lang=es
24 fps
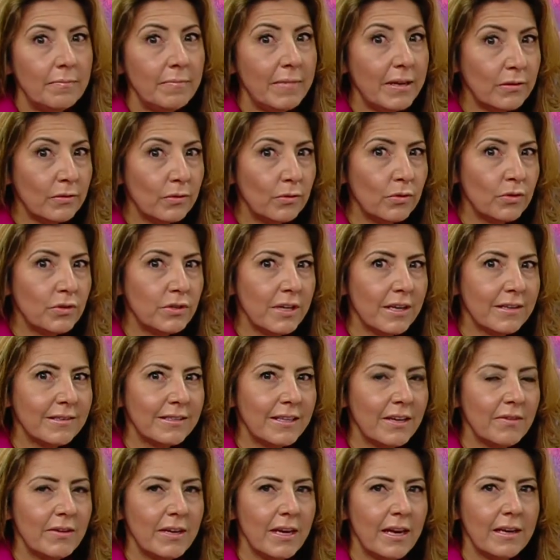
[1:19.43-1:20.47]
¿Me
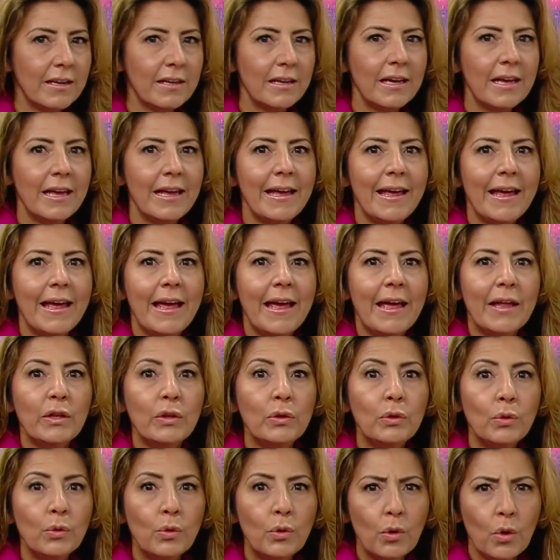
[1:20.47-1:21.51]
escuchaste bien?
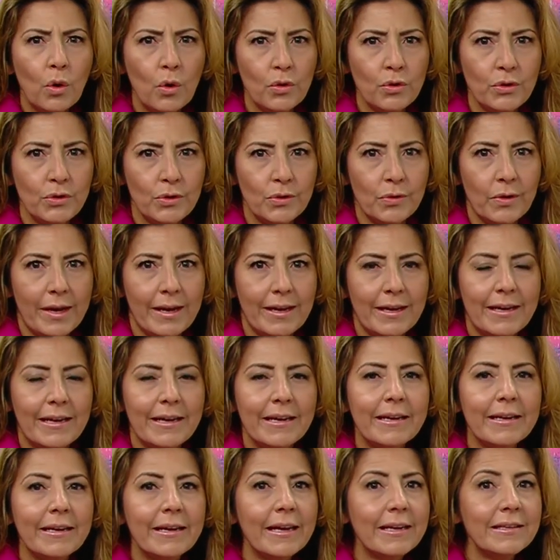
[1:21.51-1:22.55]
Tu cónyuge
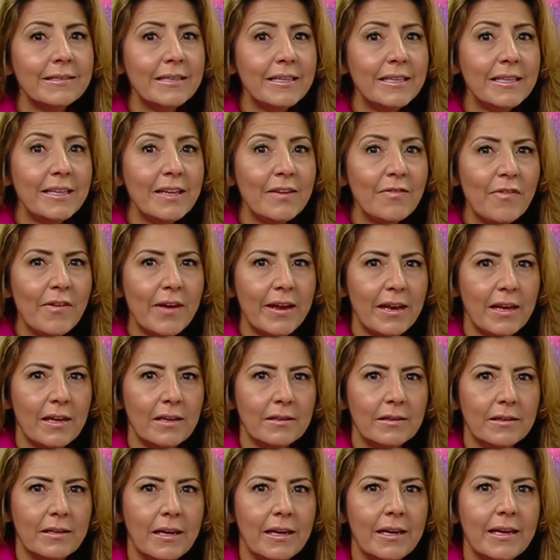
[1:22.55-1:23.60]
que es
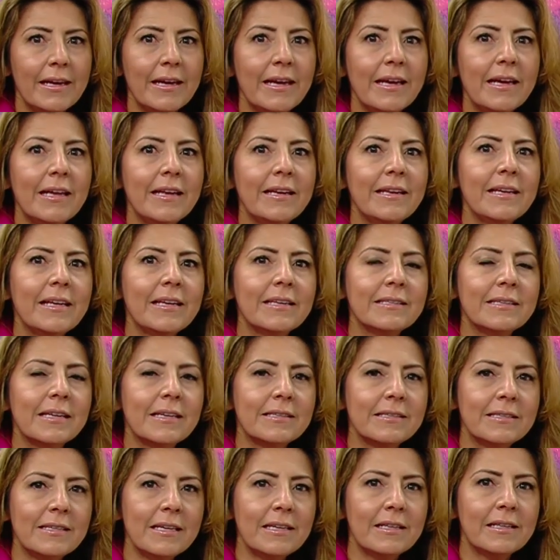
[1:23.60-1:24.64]
indiferente
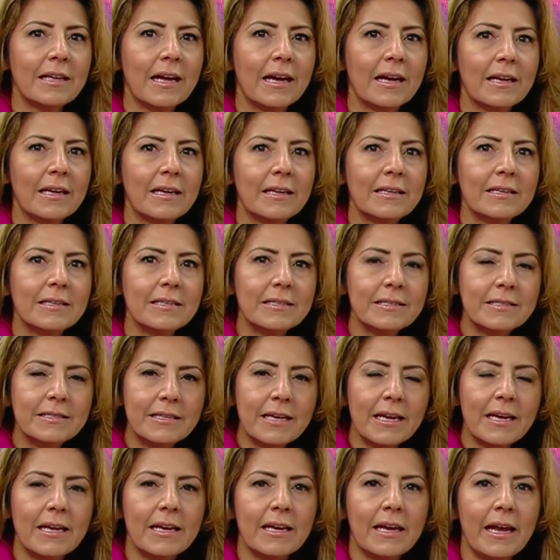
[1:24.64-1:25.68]
necesita
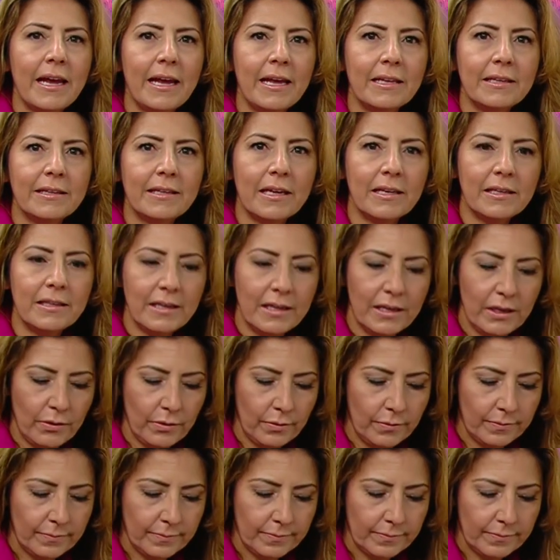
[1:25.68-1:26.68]
ser entendido.